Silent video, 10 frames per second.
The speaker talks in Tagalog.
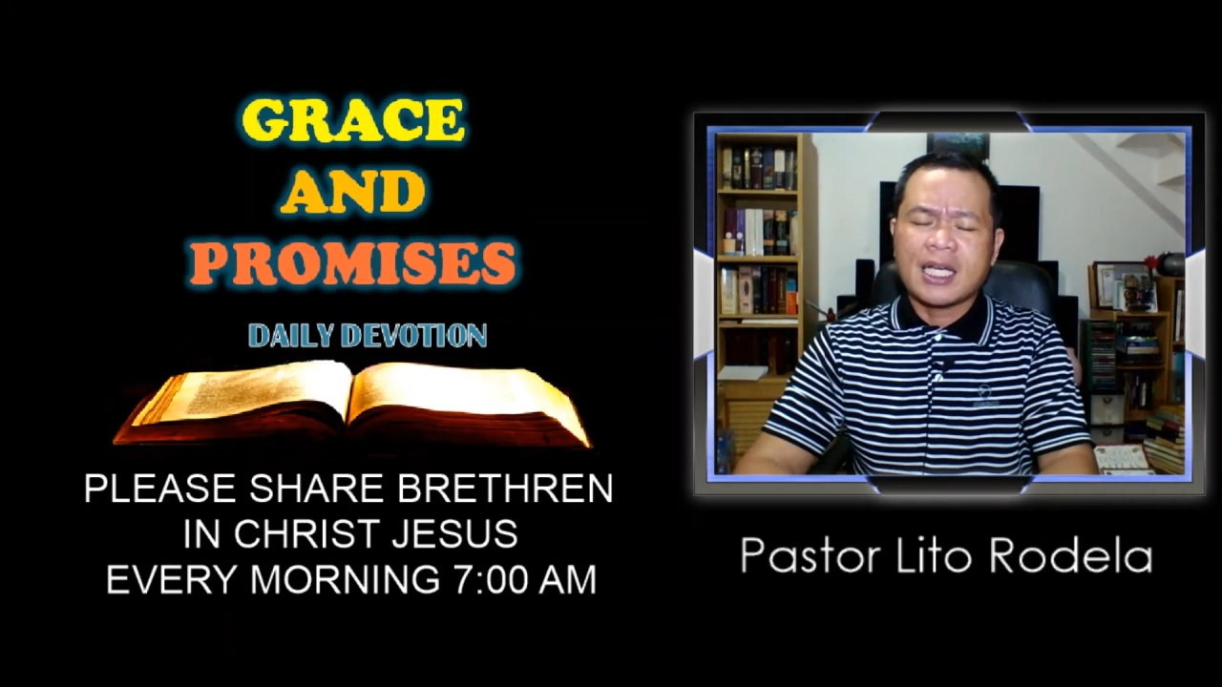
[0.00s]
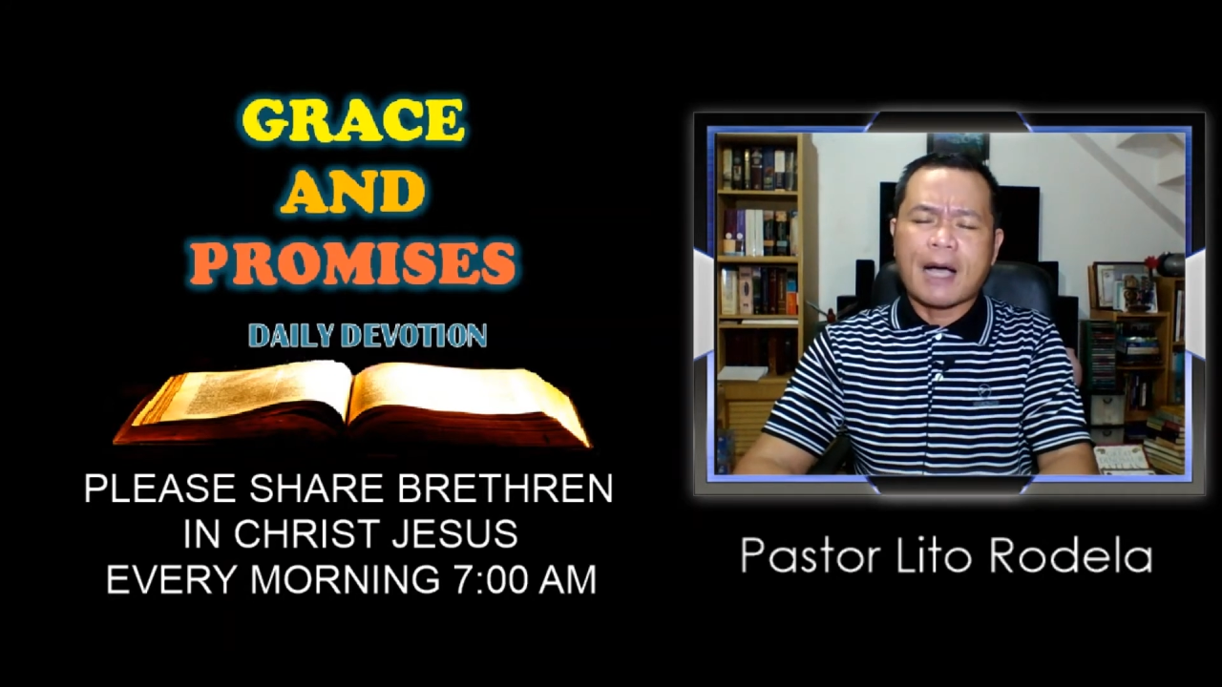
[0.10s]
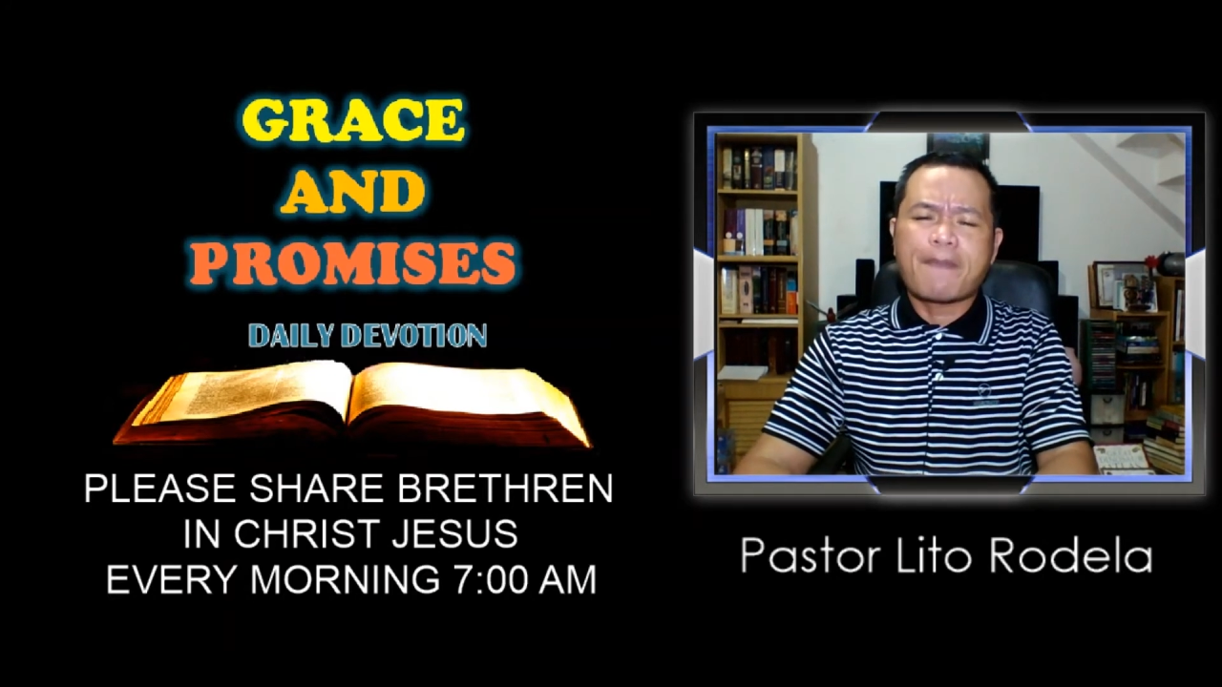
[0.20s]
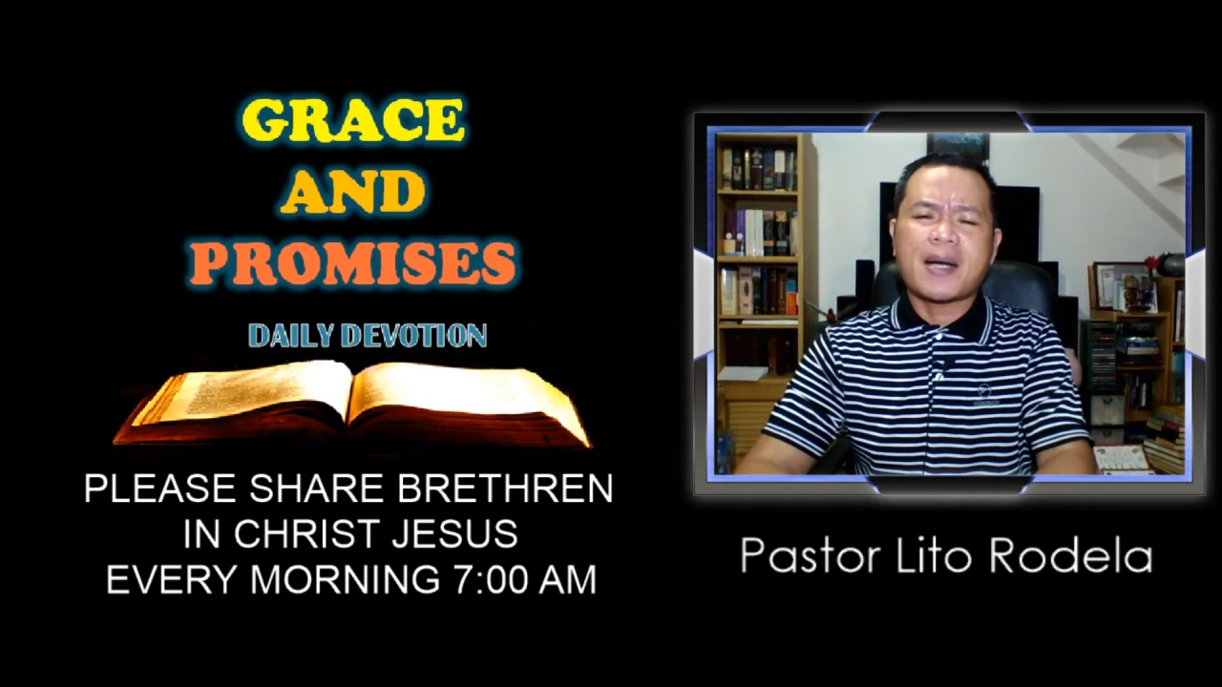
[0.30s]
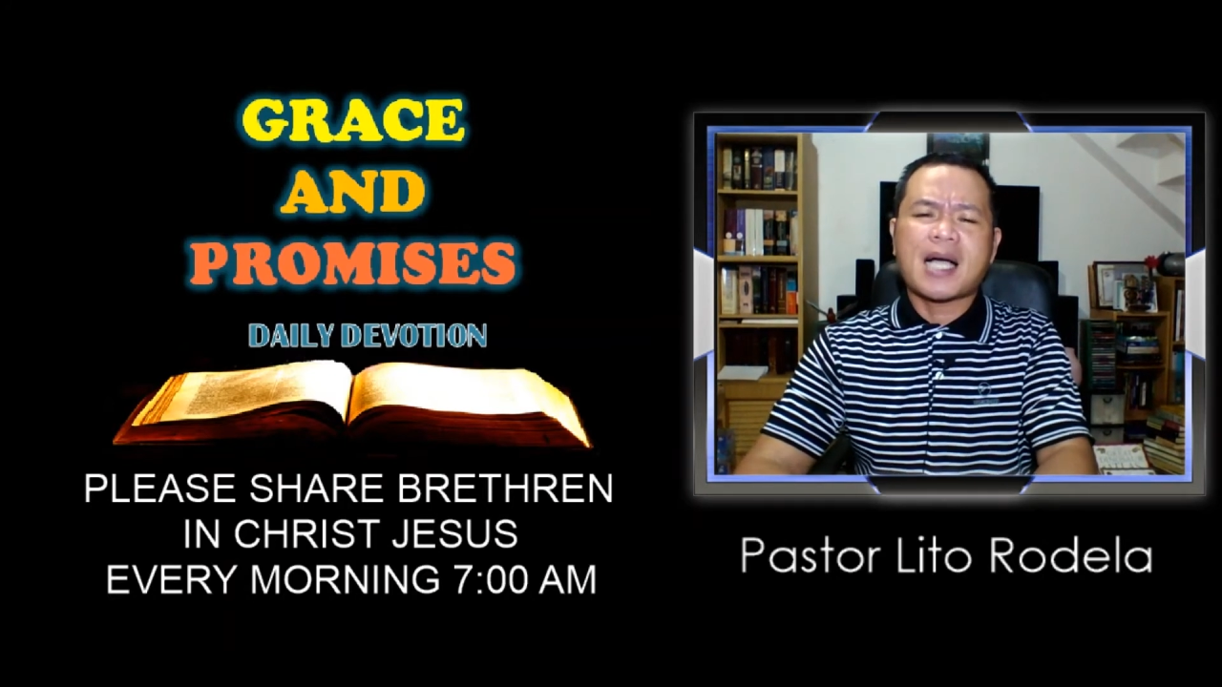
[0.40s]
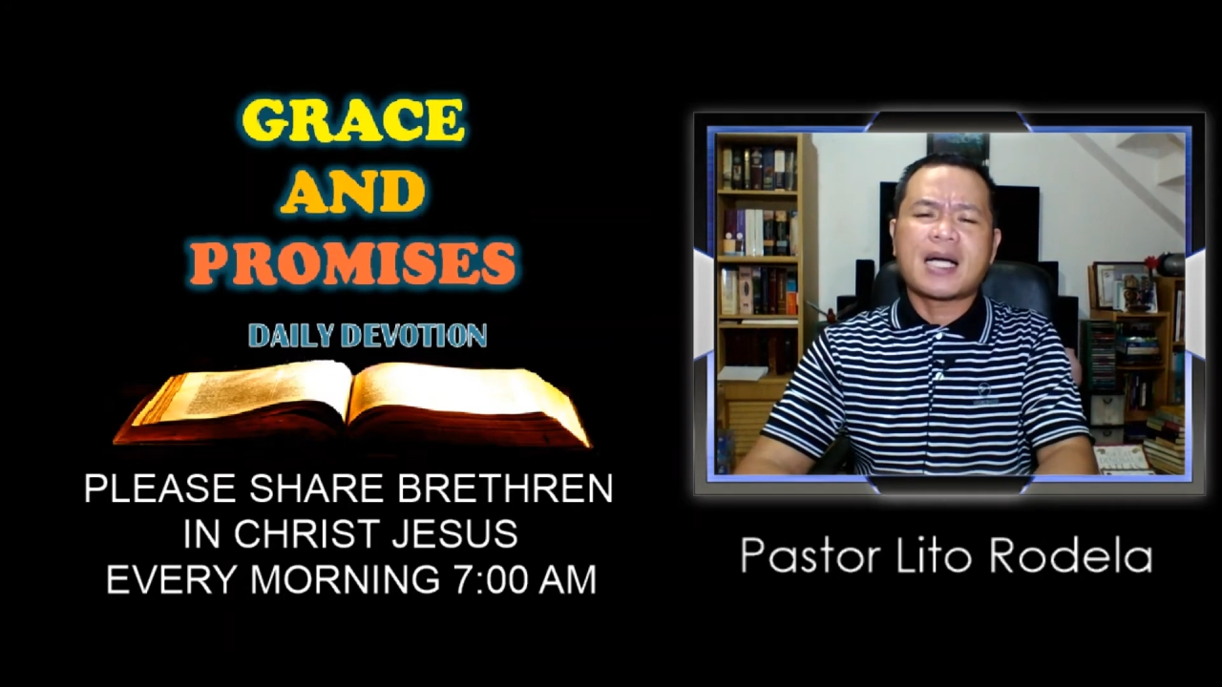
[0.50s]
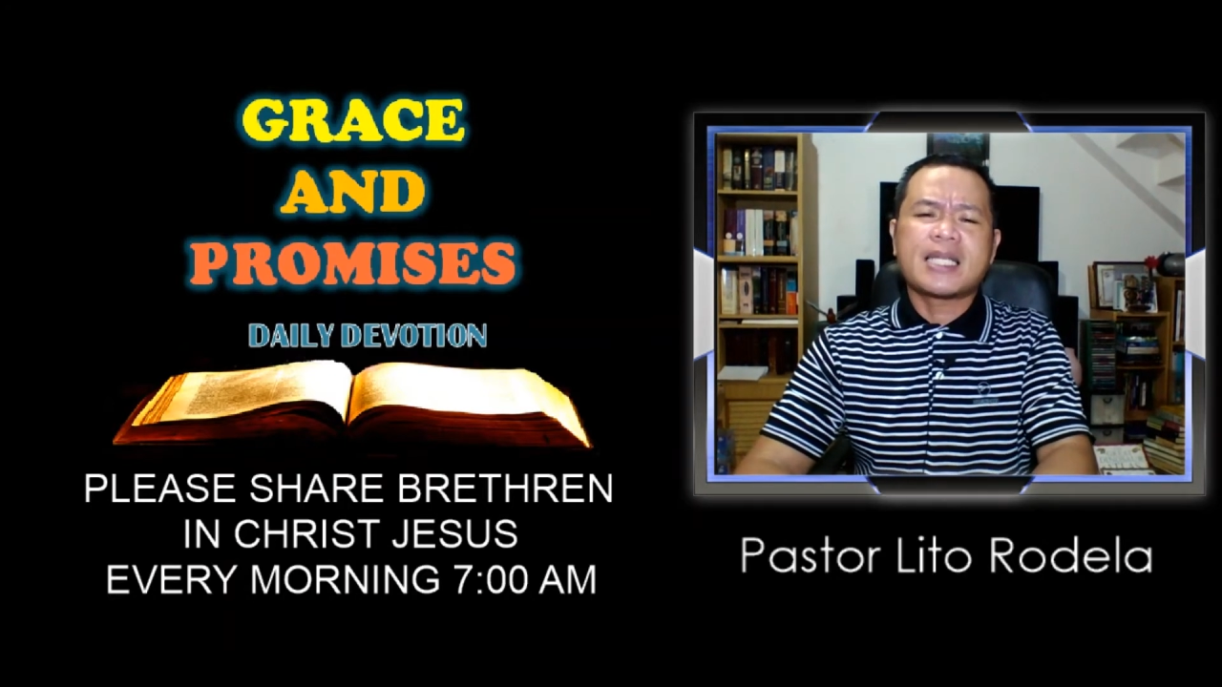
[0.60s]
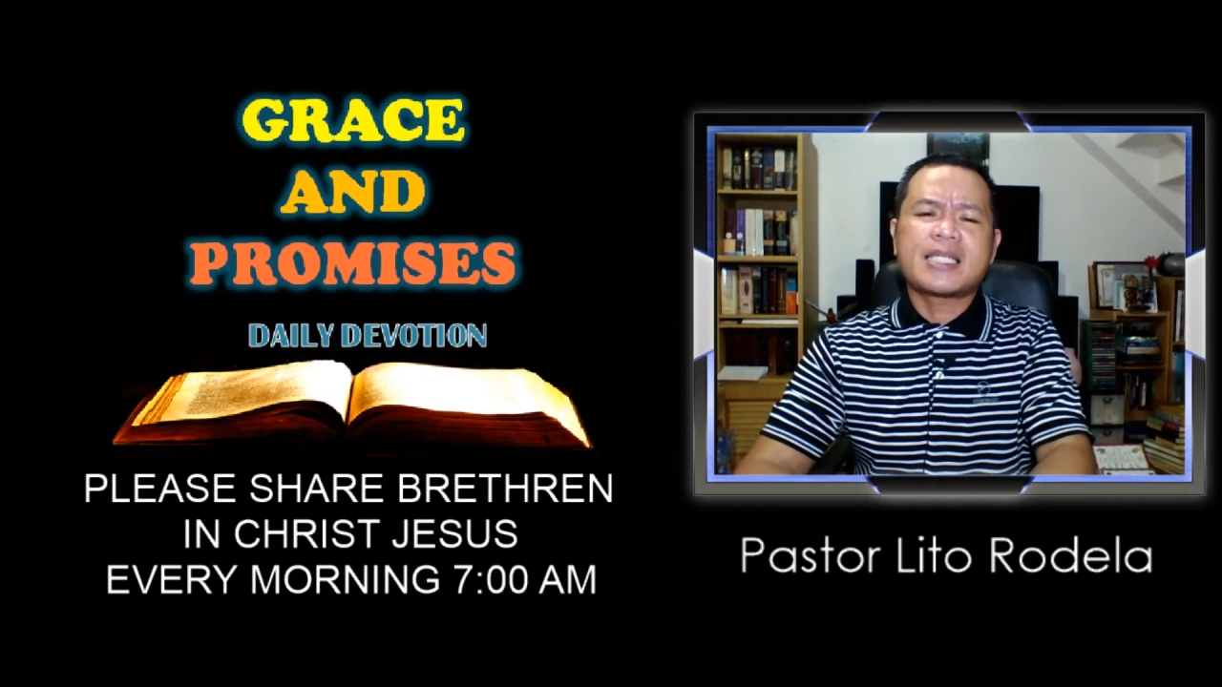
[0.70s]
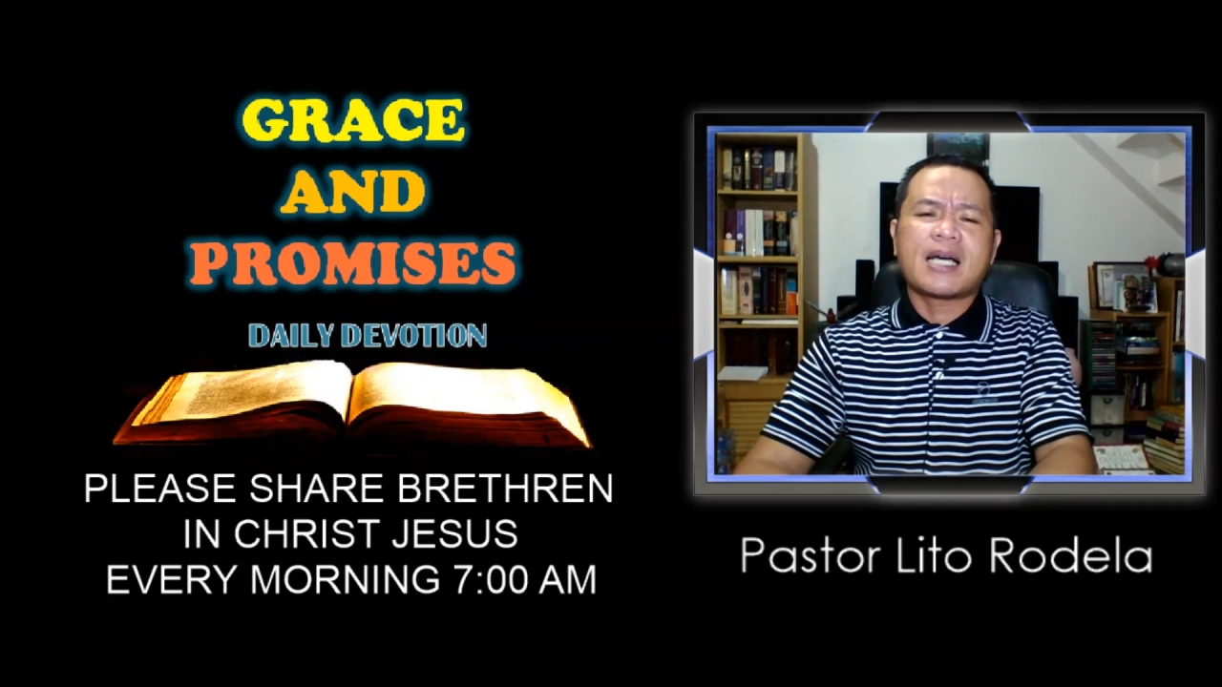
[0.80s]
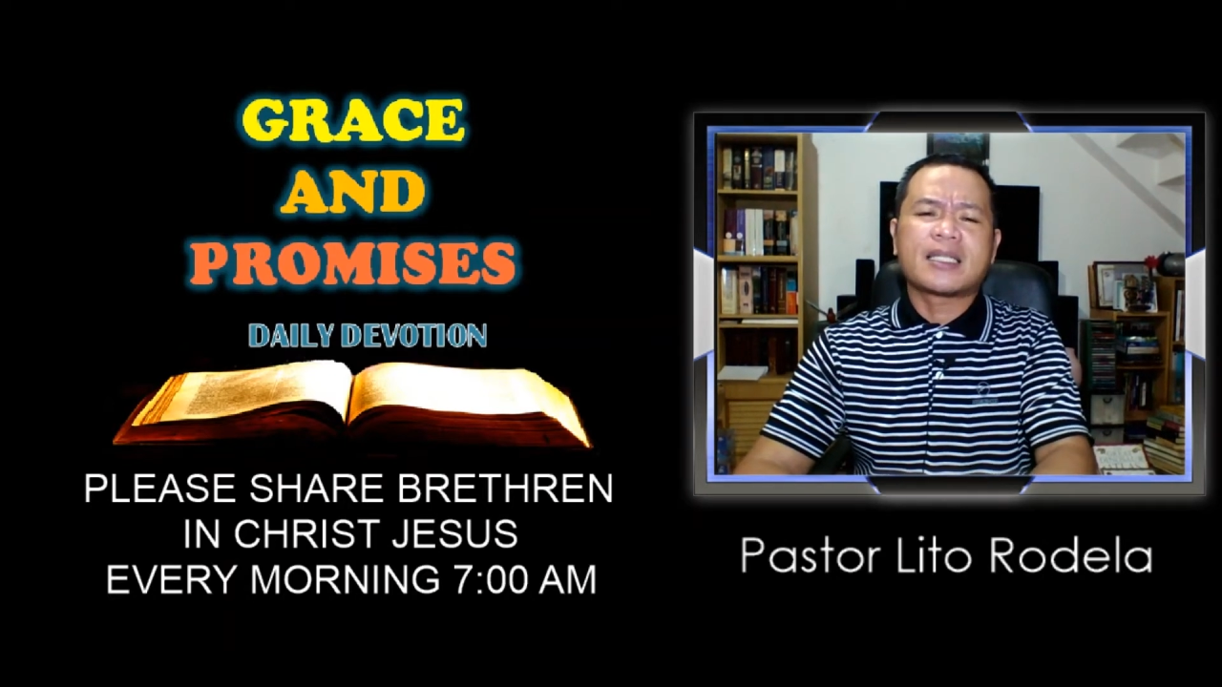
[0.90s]
kapag ang
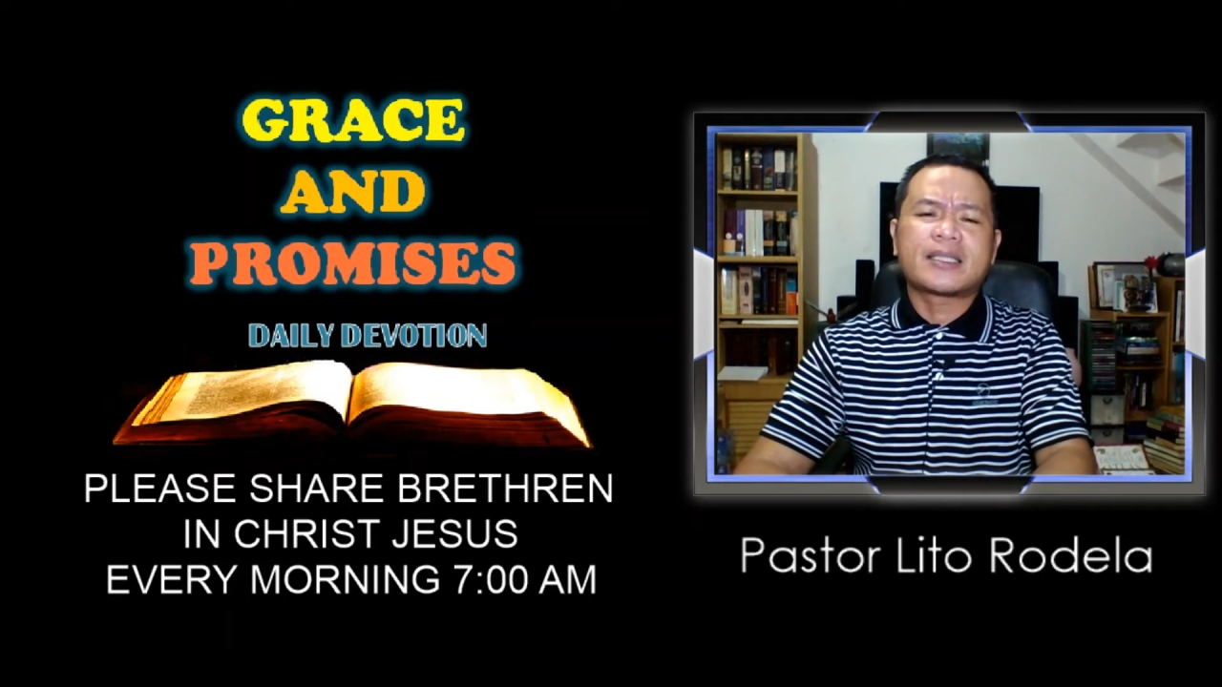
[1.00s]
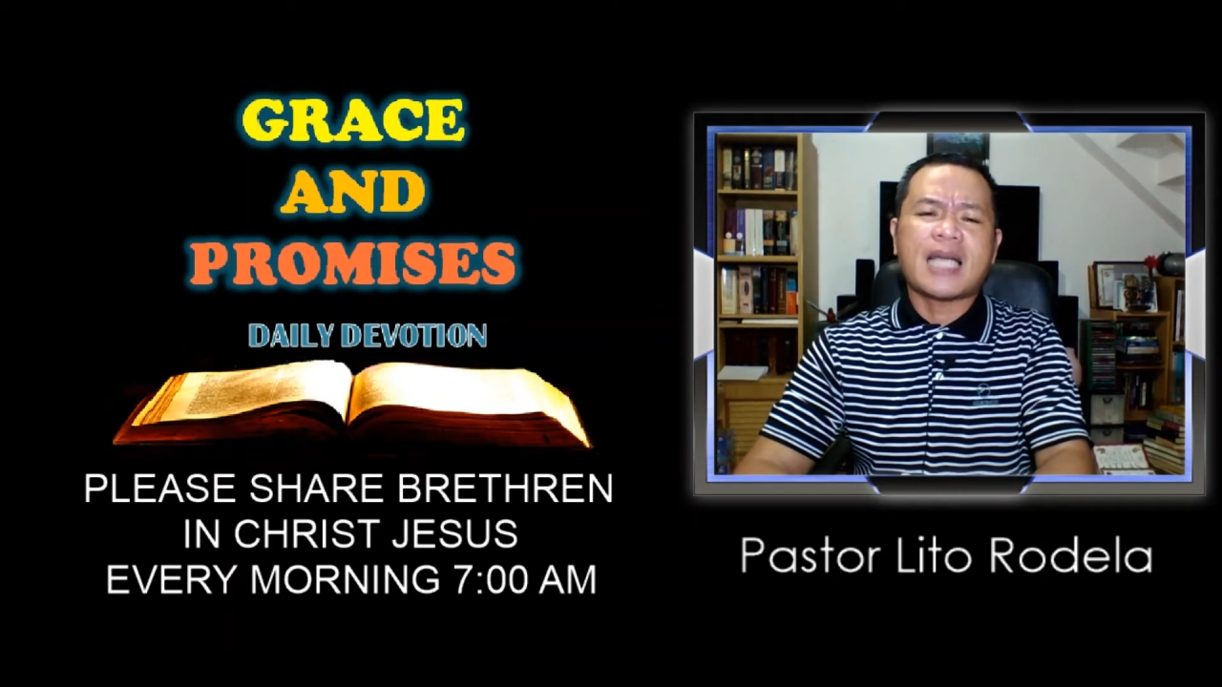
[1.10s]
isang